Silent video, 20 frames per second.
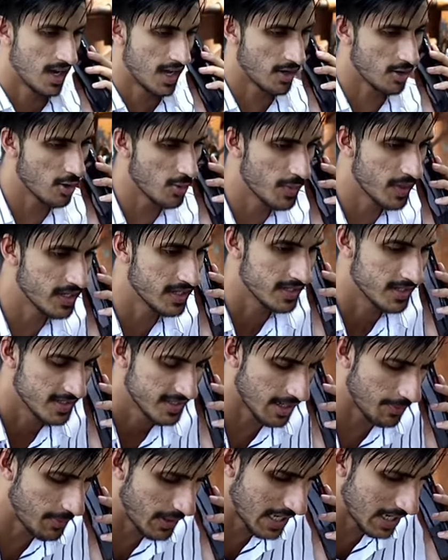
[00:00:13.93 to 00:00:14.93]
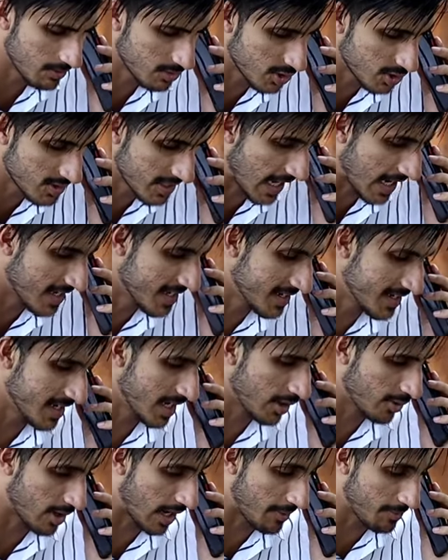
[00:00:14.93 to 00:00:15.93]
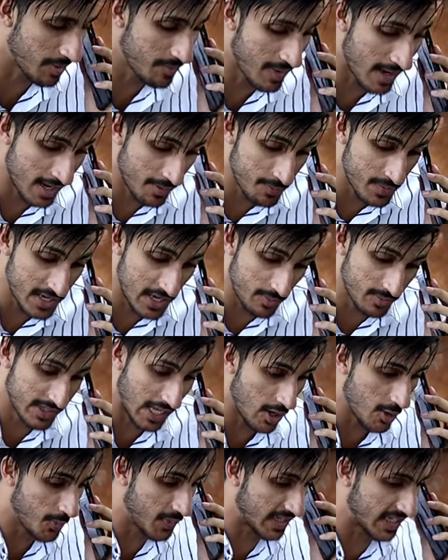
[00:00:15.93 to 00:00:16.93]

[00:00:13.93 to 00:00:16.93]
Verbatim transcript: अरे भाई ये फिल्म तो चल ही रही है और अभिमान अभी नबता हूँ